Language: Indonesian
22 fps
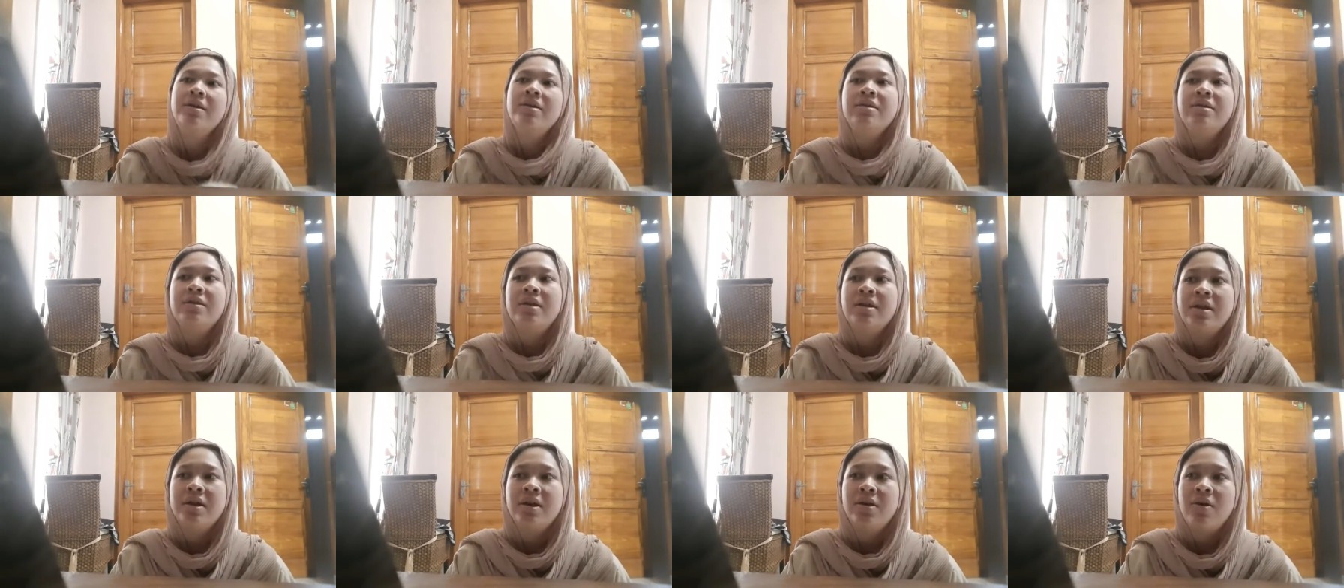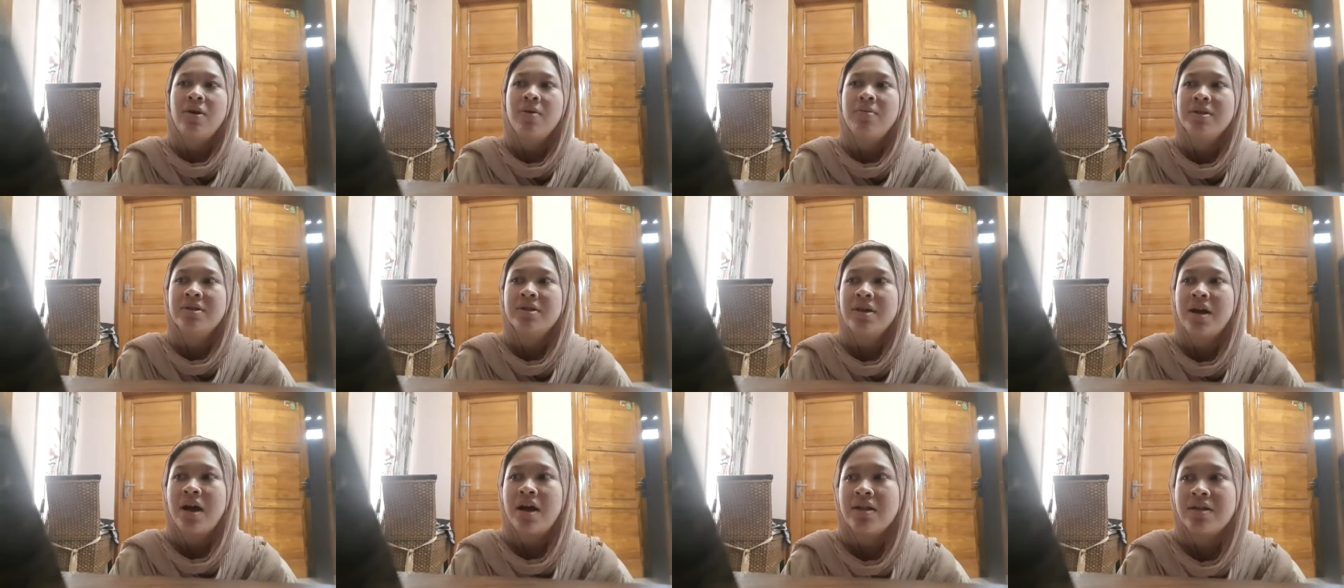Jadi kalau
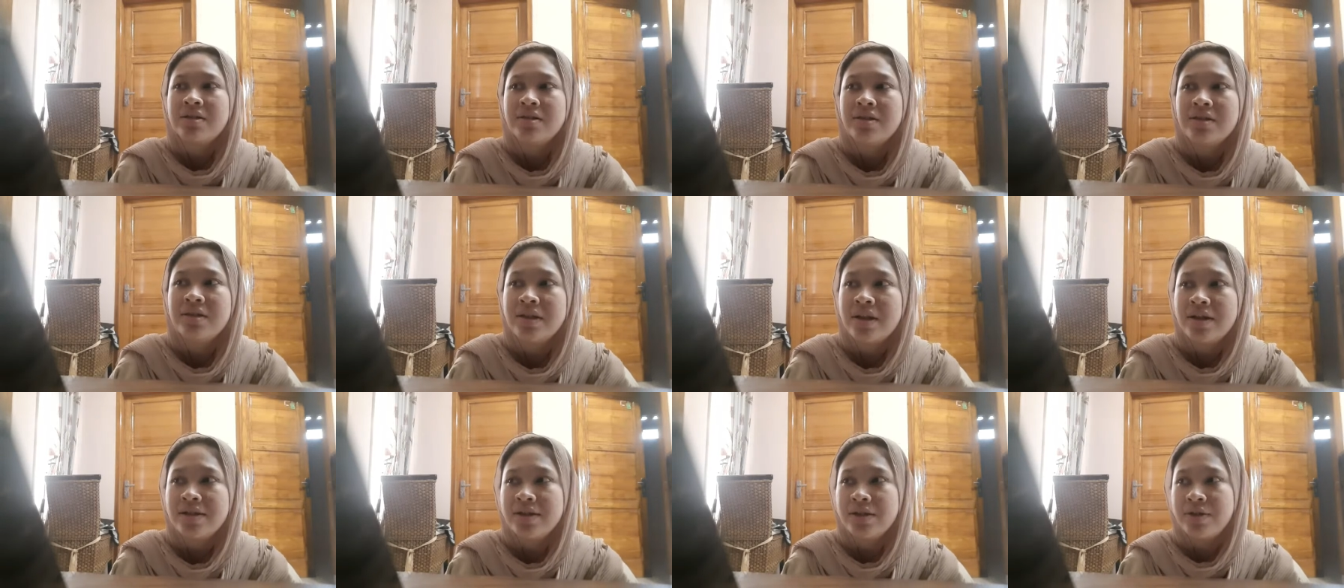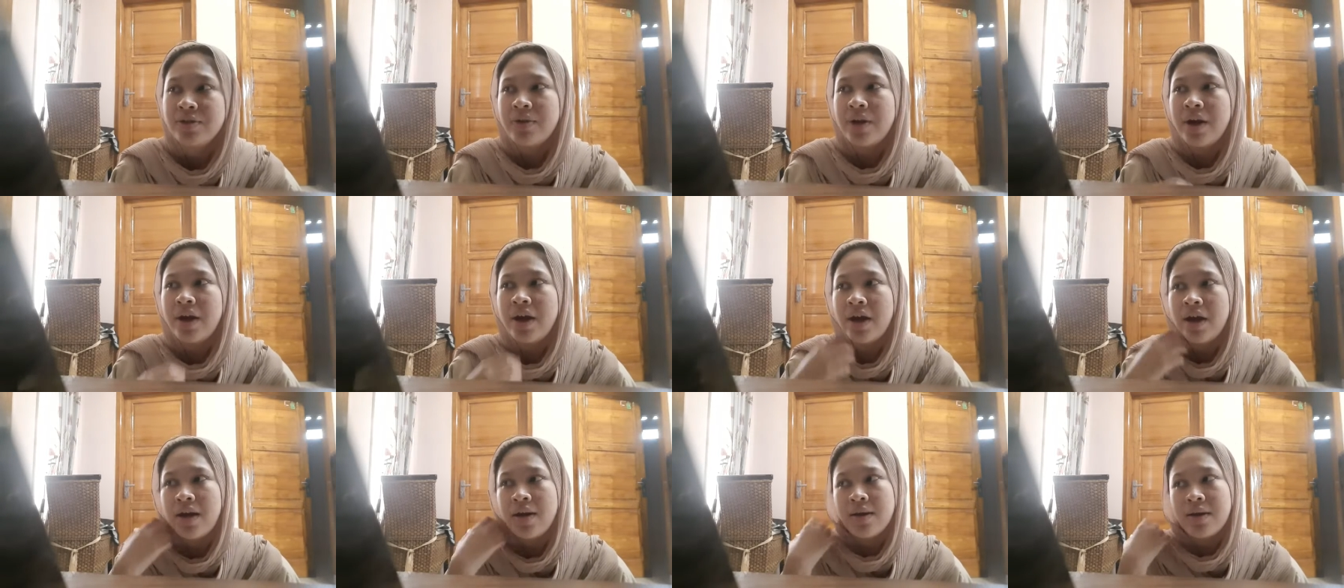misalkan distress itu
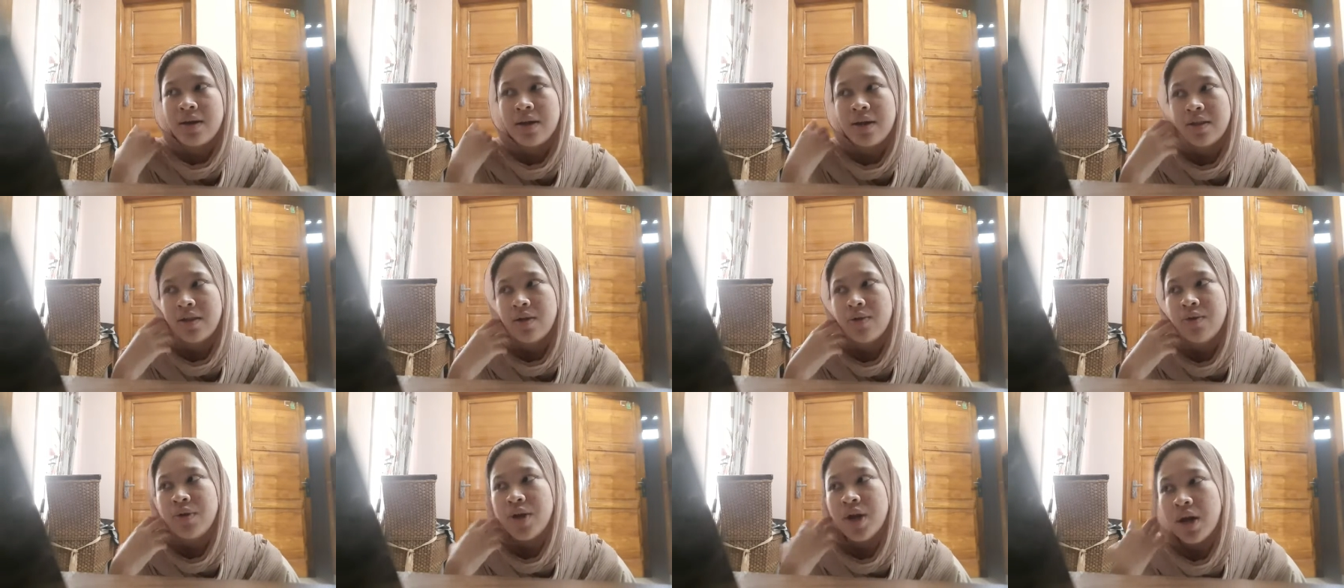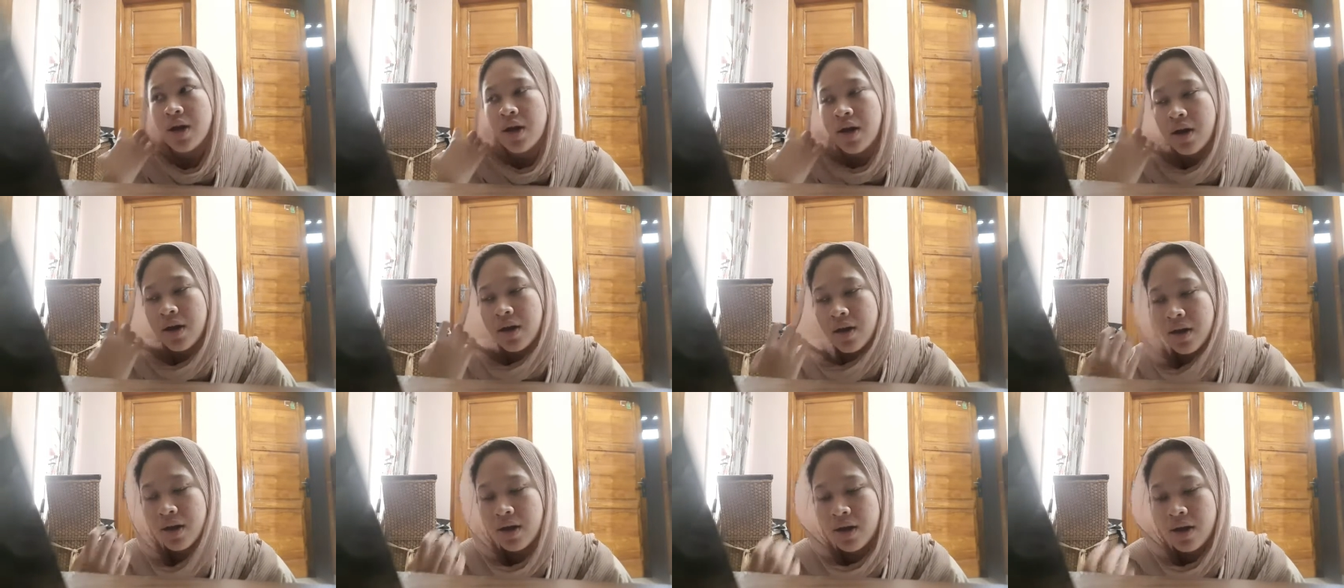kayak kita udah
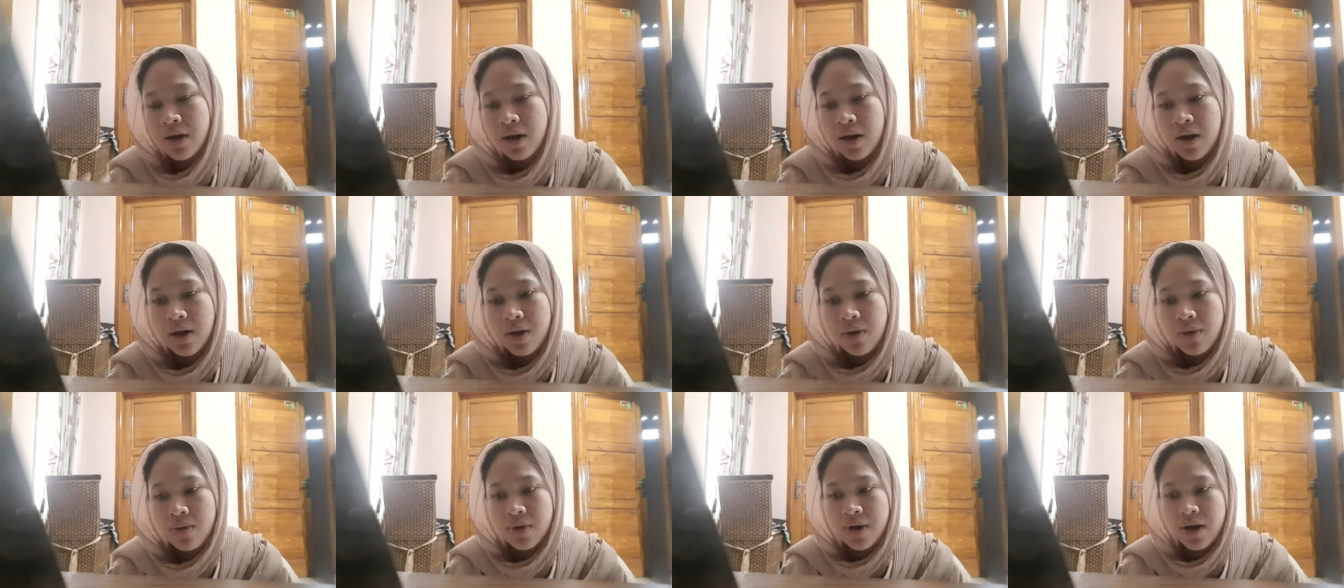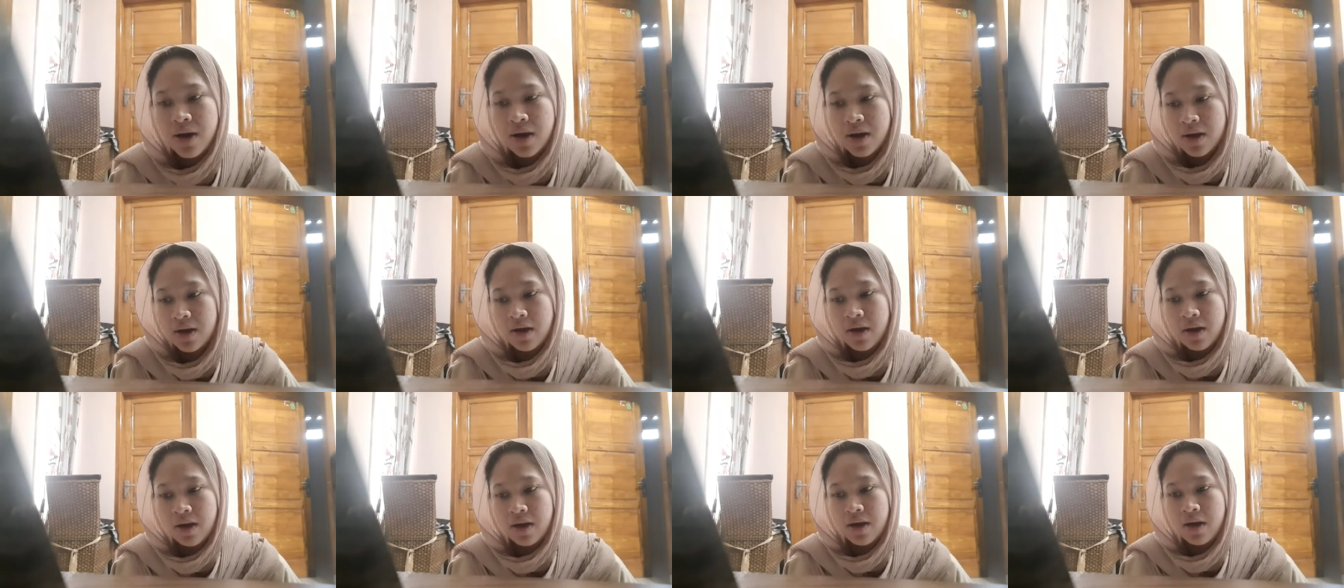udah
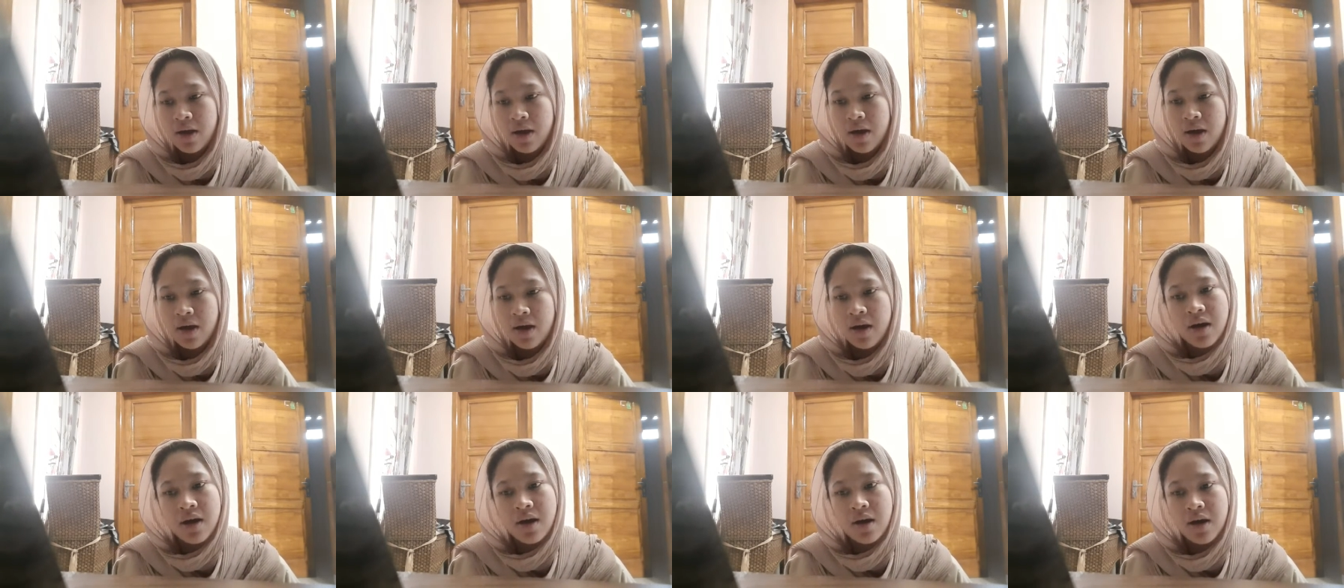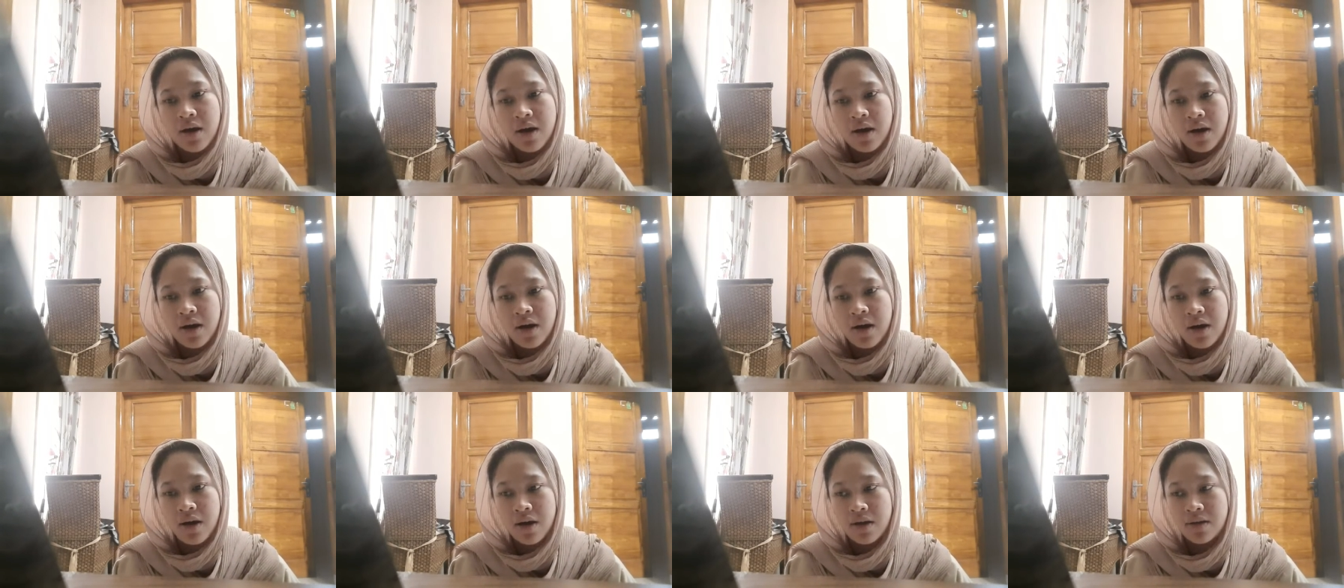
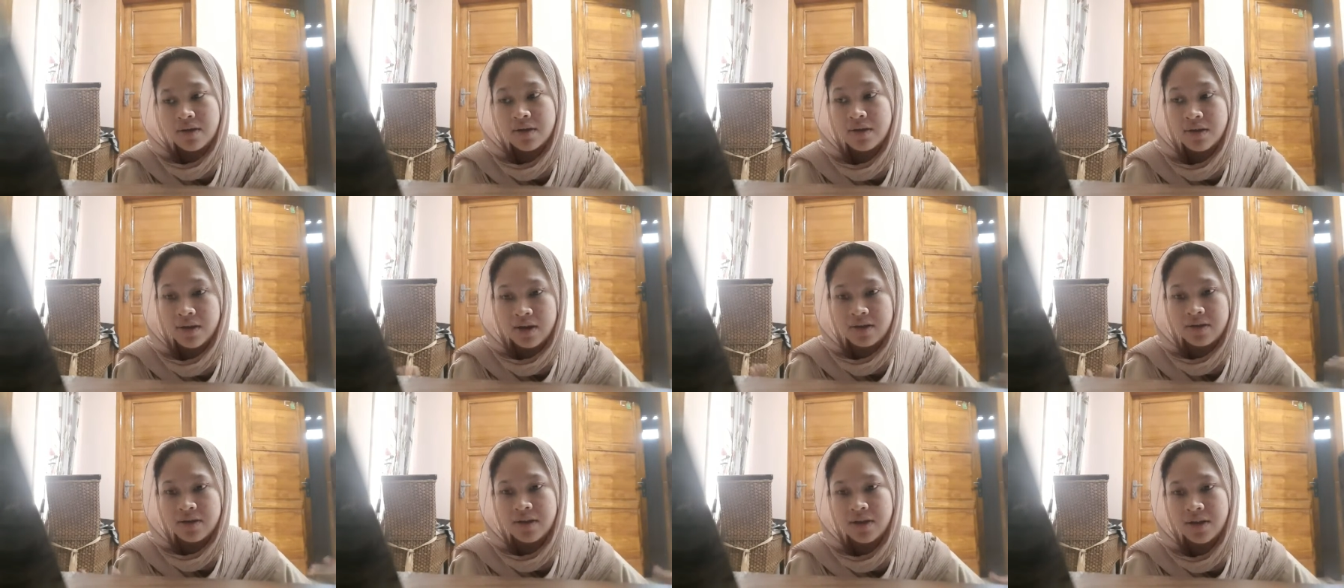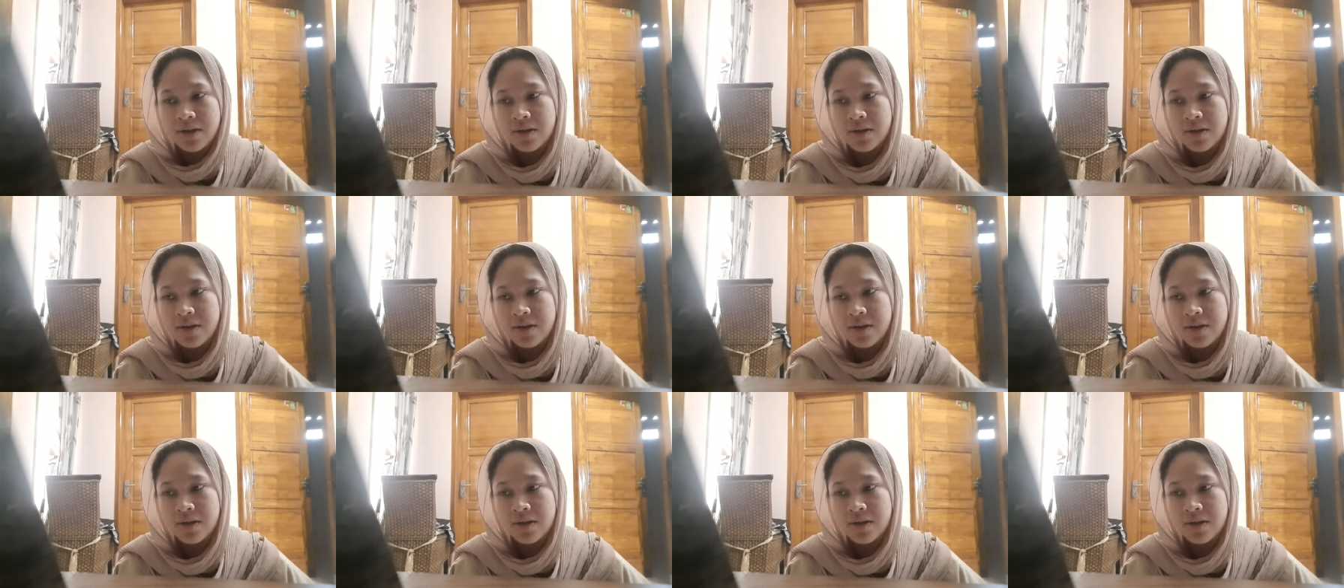Eh, stres nih